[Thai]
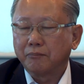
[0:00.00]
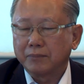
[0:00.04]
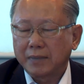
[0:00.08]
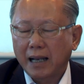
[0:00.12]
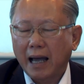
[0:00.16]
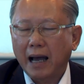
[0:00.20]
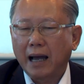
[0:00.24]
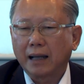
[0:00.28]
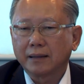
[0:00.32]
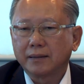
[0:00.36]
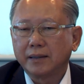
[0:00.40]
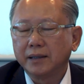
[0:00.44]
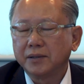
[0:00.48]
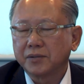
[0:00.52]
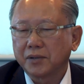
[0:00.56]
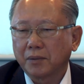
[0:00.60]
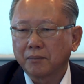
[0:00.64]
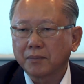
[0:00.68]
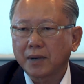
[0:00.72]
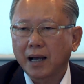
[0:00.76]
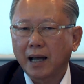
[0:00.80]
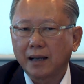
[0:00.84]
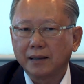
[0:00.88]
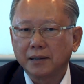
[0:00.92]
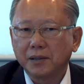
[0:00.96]
อำนาจที่
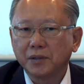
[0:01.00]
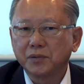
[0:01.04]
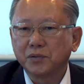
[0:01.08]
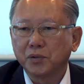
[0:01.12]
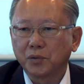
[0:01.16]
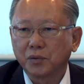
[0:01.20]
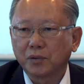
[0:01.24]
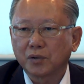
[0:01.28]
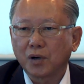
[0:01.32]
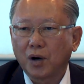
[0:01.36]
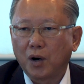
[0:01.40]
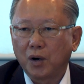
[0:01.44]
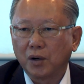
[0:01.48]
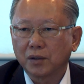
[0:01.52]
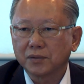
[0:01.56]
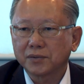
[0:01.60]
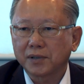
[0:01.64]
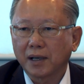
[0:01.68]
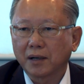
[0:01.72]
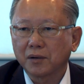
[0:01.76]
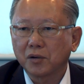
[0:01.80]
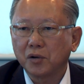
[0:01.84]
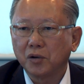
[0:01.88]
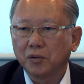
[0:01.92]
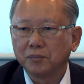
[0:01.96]
สำคัญที่สุดของ
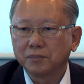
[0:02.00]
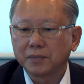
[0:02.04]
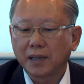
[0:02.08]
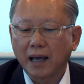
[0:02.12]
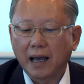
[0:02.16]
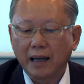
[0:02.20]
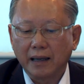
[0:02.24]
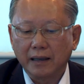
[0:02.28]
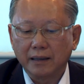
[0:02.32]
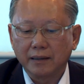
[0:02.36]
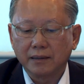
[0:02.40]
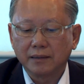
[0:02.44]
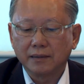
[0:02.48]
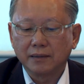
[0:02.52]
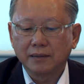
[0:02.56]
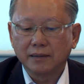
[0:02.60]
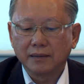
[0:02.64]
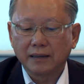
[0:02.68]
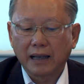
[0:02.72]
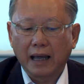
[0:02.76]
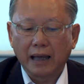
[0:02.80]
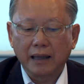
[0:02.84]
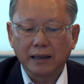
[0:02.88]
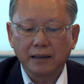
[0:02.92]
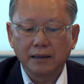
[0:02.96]
สังคมไทย
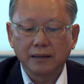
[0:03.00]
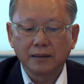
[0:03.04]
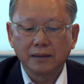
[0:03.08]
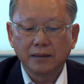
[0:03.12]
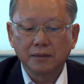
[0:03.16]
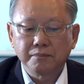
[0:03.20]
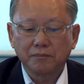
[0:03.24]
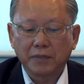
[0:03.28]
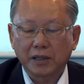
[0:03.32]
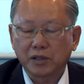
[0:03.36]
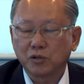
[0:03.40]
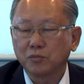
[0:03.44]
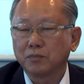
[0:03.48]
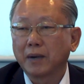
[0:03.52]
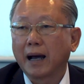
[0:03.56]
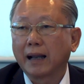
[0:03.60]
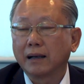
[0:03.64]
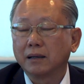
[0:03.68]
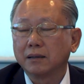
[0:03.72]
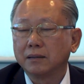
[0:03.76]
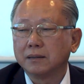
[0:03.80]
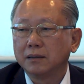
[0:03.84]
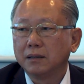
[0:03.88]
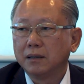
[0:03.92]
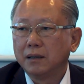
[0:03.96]
ในปัจจุ
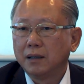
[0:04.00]
บัน